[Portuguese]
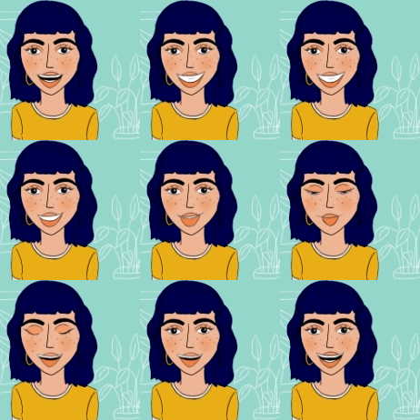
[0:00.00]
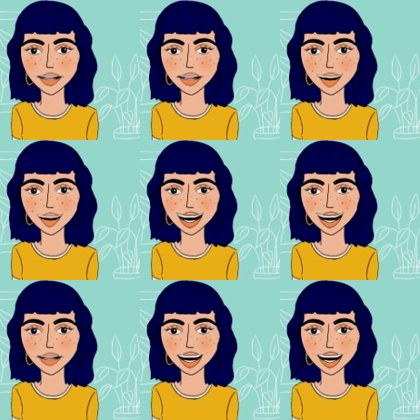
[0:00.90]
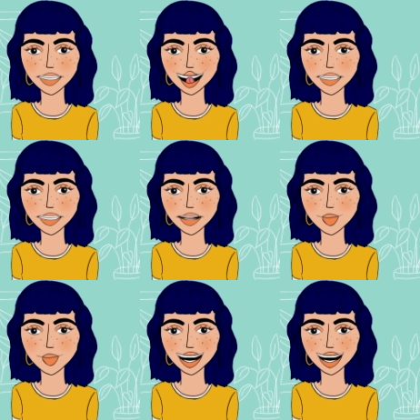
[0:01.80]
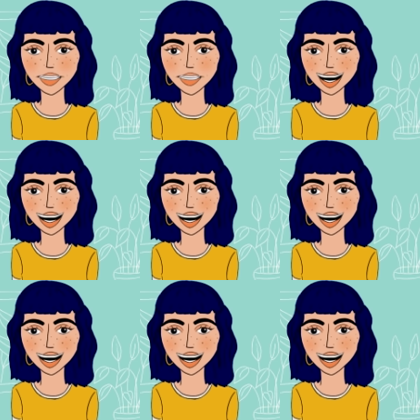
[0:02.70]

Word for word: ehm, tem mexido muito comigo nos